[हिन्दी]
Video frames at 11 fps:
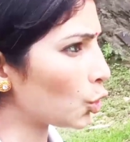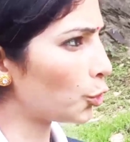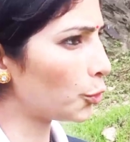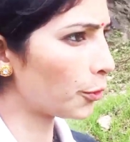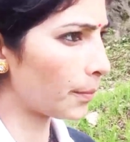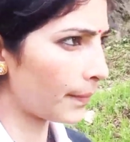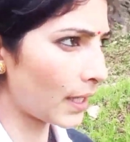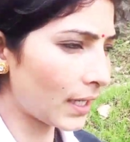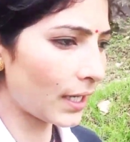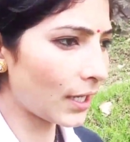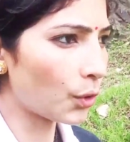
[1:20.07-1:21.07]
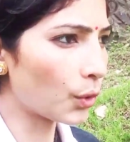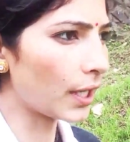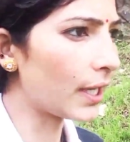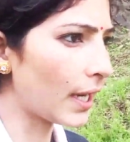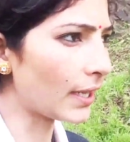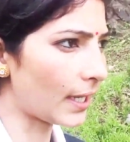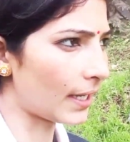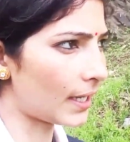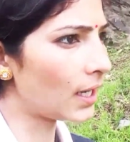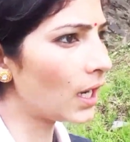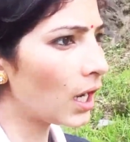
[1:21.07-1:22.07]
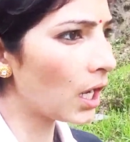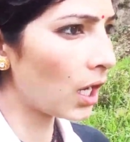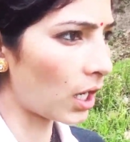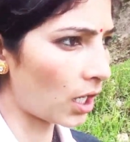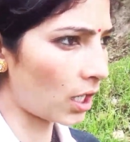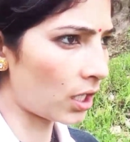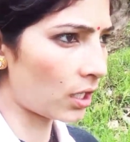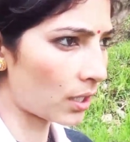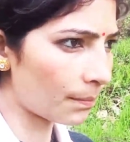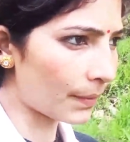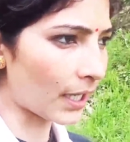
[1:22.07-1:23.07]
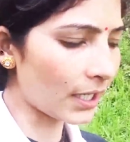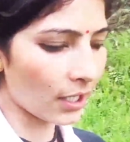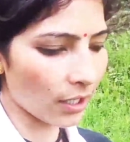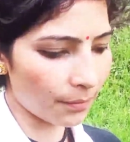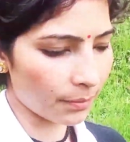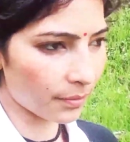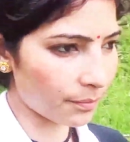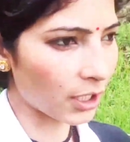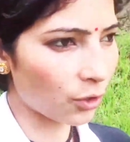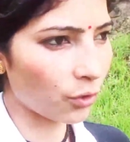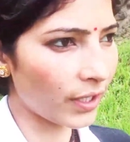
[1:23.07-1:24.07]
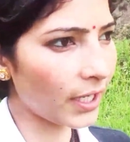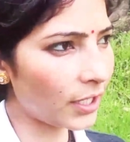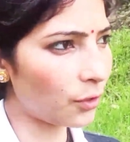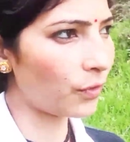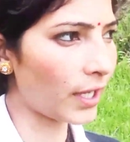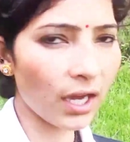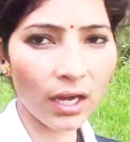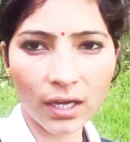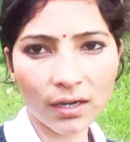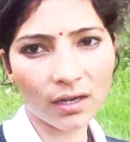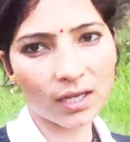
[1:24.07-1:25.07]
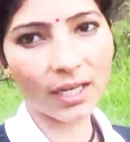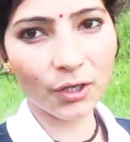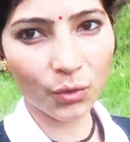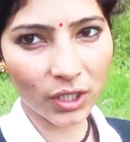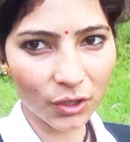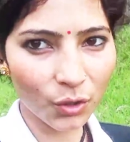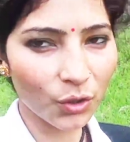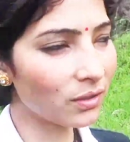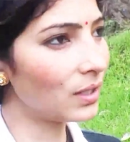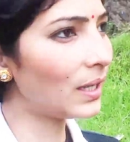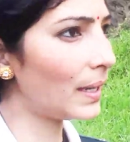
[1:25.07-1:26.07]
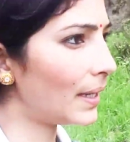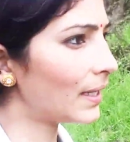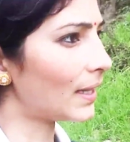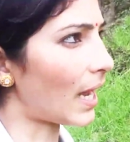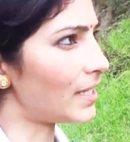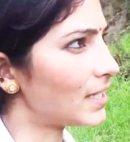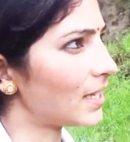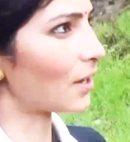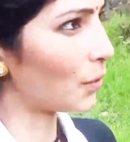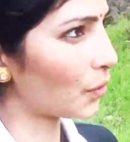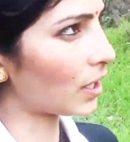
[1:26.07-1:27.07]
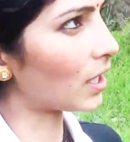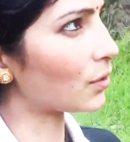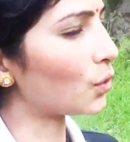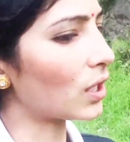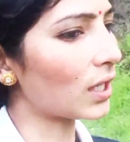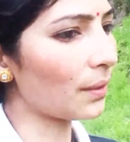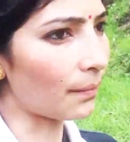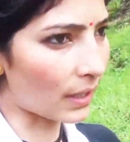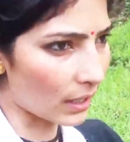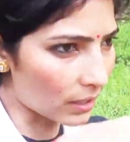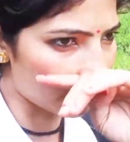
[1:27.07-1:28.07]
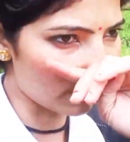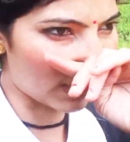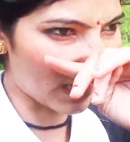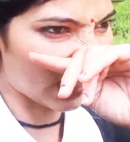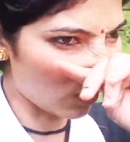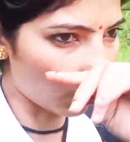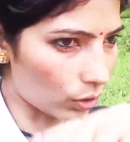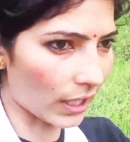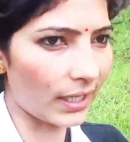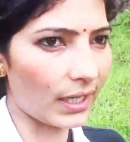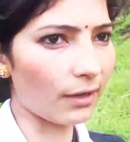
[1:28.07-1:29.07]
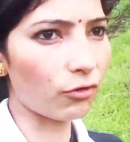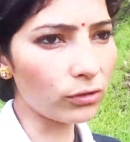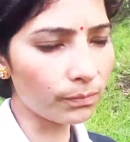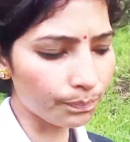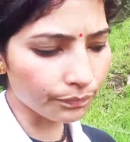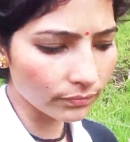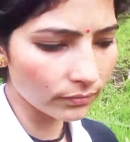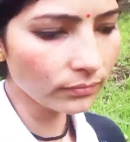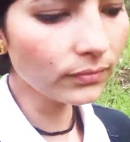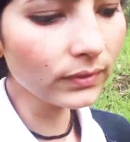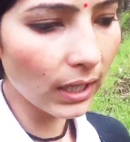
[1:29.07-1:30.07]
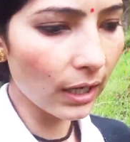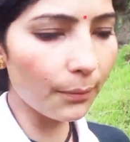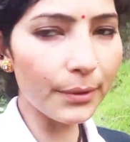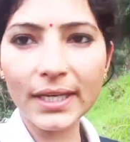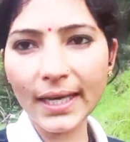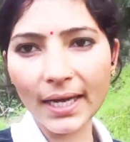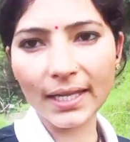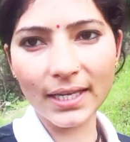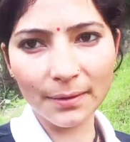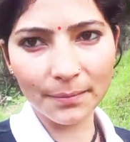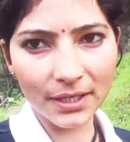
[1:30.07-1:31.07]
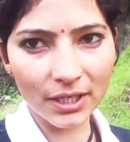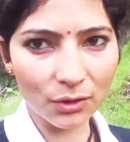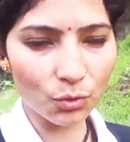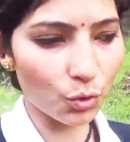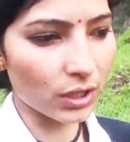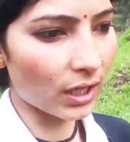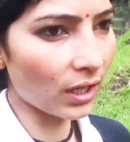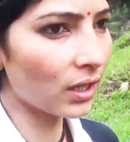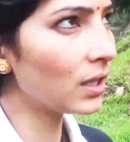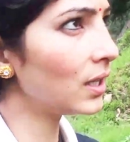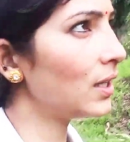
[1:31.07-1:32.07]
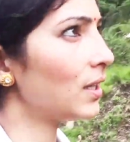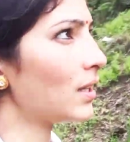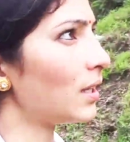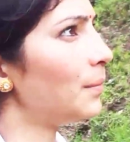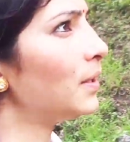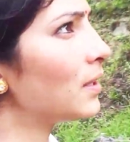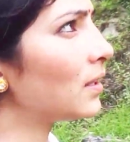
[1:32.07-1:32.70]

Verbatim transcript: तो मेरे लिए हो गई है देश और पता नहीं अभी भी भीड़ हुई है नहीं हुई है अगर अकेली होंगी तो ताई जी से कहूँगी कर दो करके मेरे मेरे कहने होता नहीं है वो कभी किया नहीं है मैंने ये कूटना तब